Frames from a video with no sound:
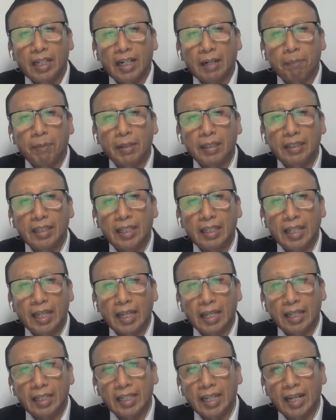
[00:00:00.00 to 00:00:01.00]
de repente
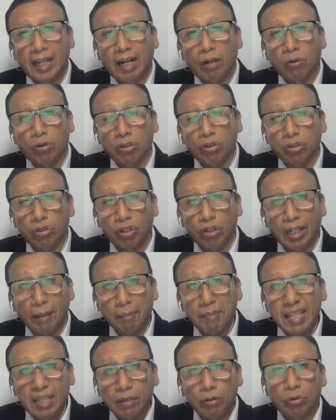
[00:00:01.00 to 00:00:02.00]
de, de,
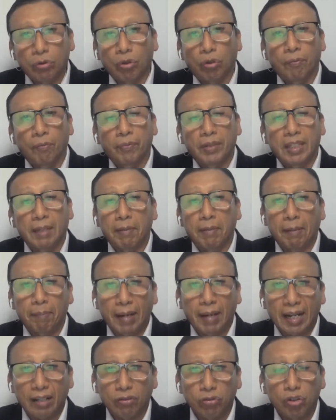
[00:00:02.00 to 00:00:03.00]
acondicionamiento, de
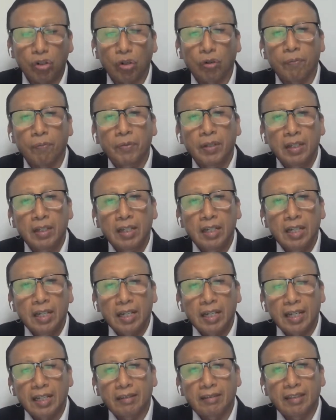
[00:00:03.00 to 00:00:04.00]
preparación,
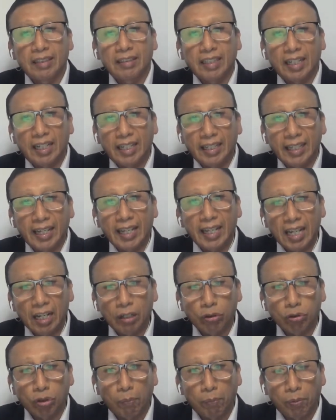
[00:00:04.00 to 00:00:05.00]
este, se le dé
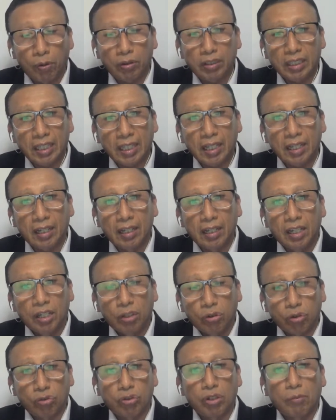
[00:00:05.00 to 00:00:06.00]
el soporte
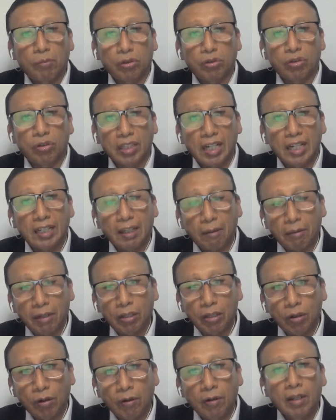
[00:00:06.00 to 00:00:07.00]
socioemocional
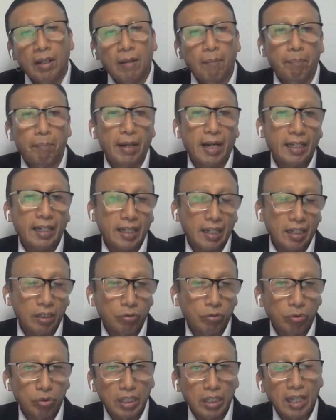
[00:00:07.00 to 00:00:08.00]
debido para que
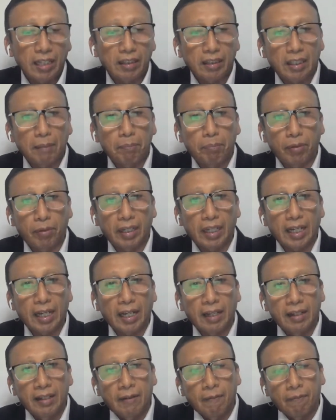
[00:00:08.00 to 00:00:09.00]
el estudiante
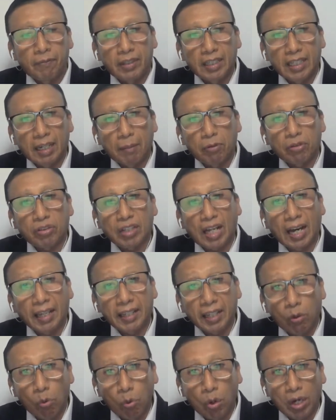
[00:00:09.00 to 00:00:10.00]
pueda digamos,
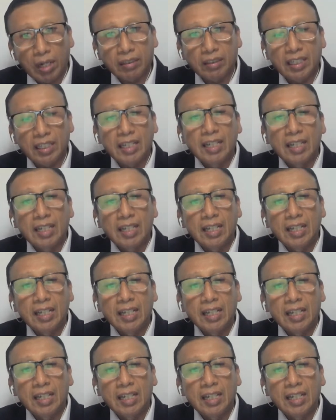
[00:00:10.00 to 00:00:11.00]
adecuarse
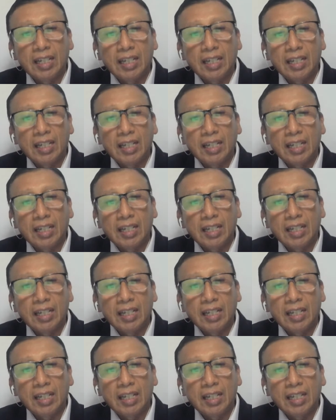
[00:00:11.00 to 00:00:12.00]
a esta nueva
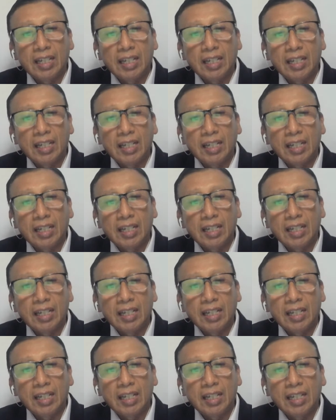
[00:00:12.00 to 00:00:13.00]
normalidad,
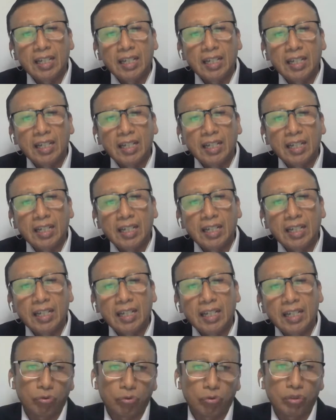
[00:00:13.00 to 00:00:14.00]
porque eso es lo que se quiere, que
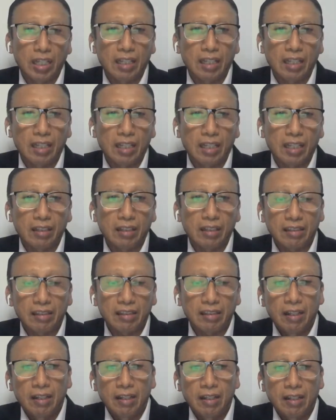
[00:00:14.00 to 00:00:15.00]
los
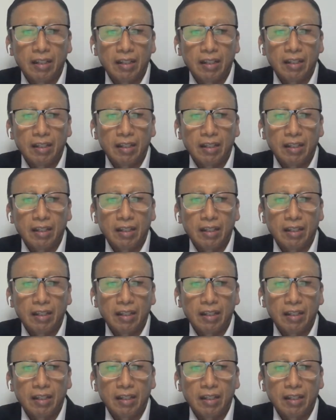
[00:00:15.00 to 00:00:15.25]
estudiantes